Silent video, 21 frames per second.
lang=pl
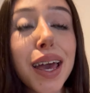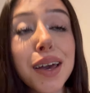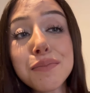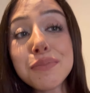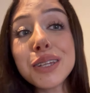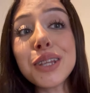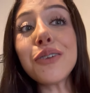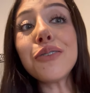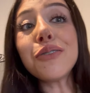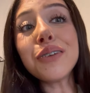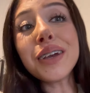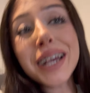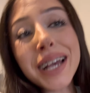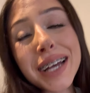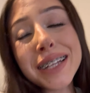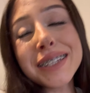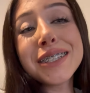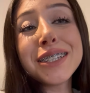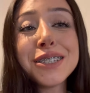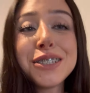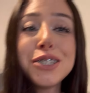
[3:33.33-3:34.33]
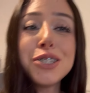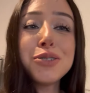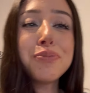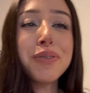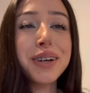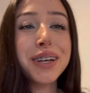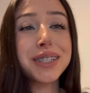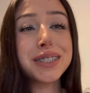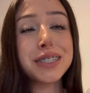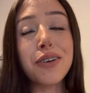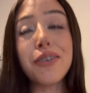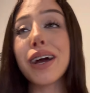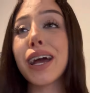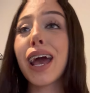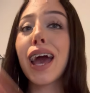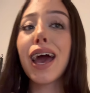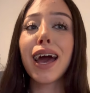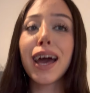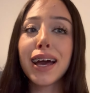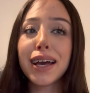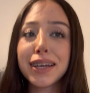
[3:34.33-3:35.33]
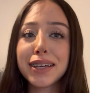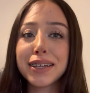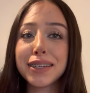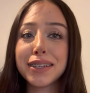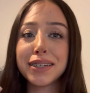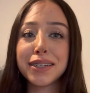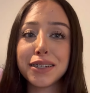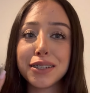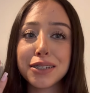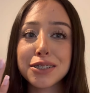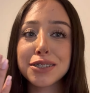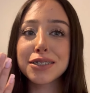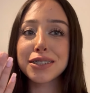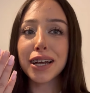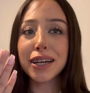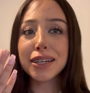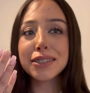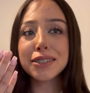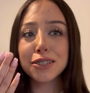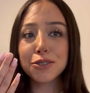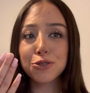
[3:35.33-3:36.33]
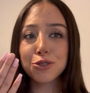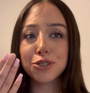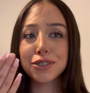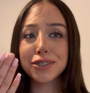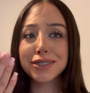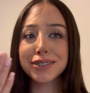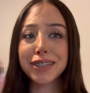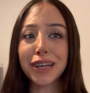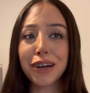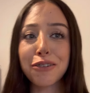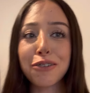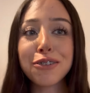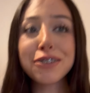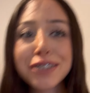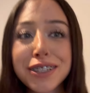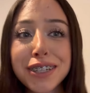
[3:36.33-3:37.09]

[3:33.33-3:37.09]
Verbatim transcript: Minął weekend, jest dziś poniedziałek i czajcie co się stało,